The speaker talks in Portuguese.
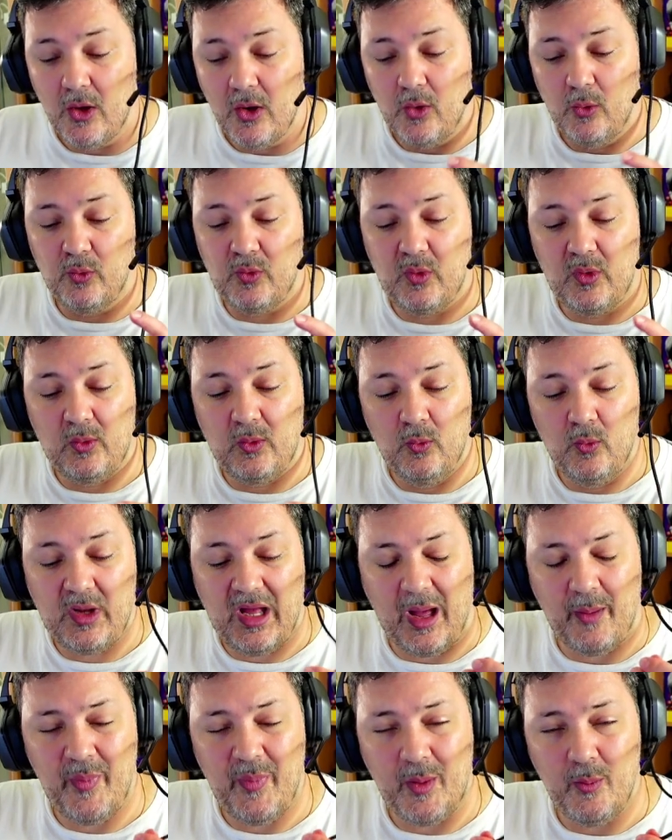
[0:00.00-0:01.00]
O, o
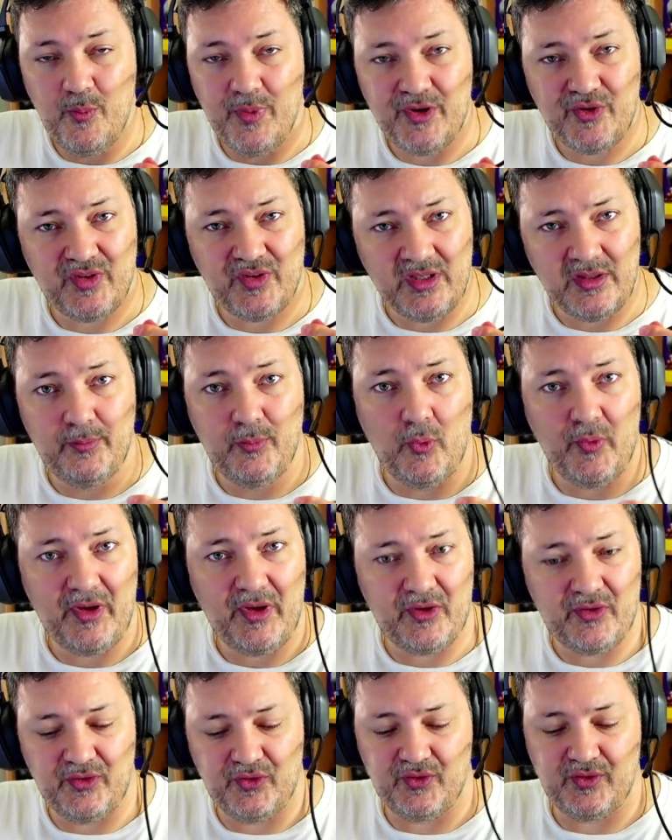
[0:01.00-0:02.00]
cabo é bastante bom e
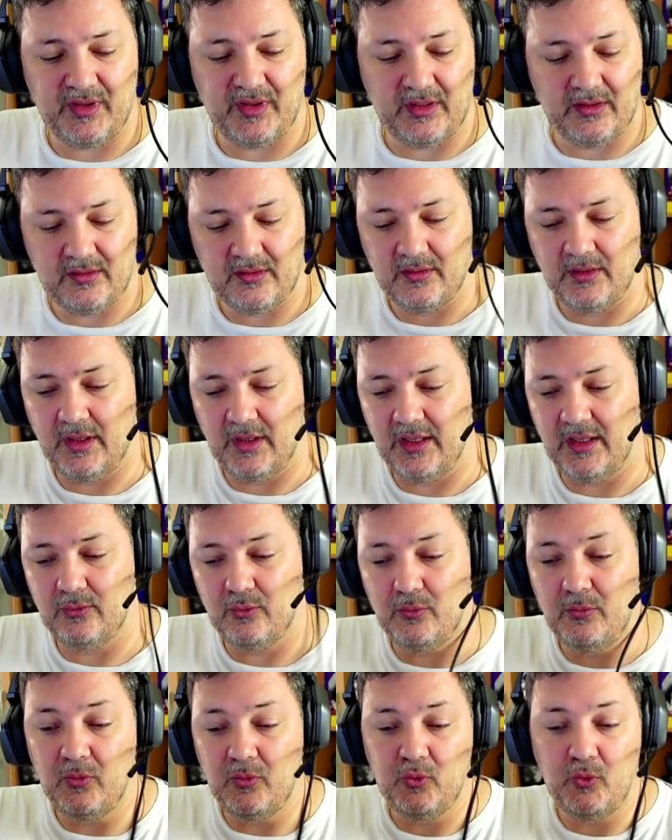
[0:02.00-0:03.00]
resistente, é
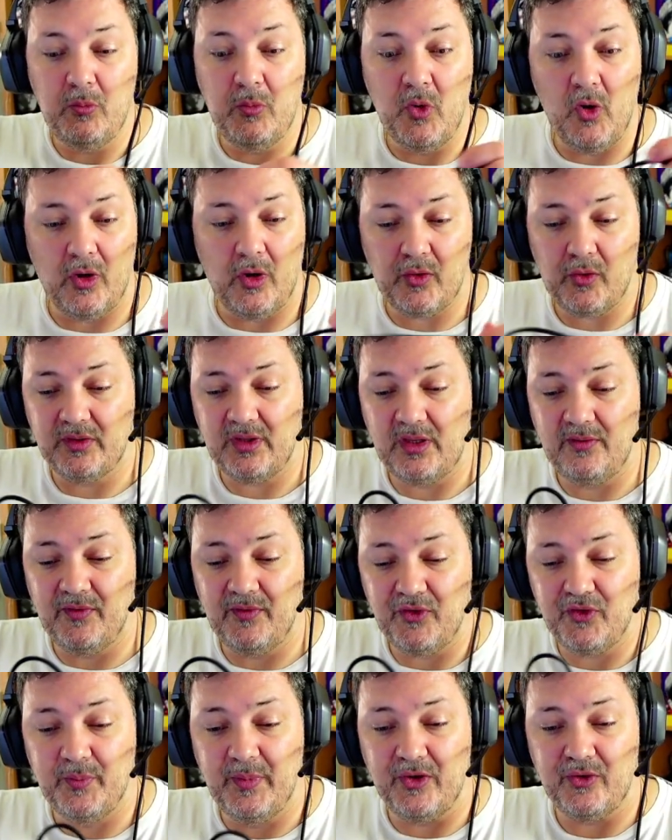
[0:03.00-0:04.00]
do, do melhor que eu tenho
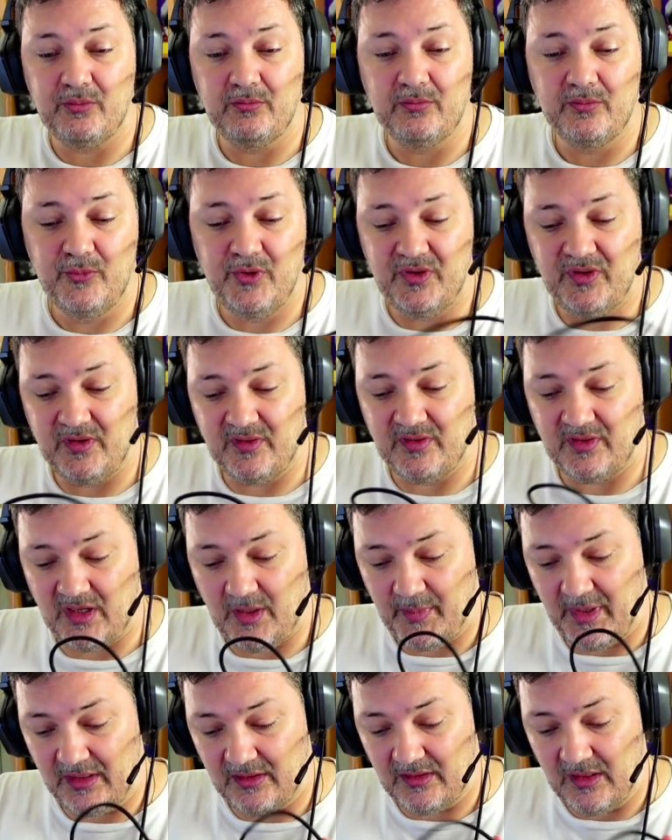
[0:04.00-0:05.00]
visto mesmo, muito
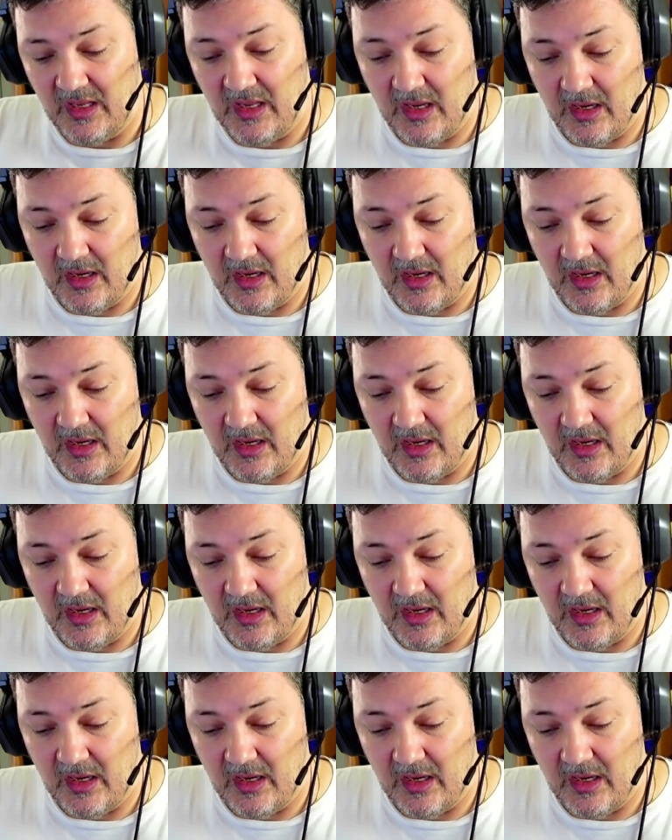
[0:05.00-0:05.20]
sinceramente.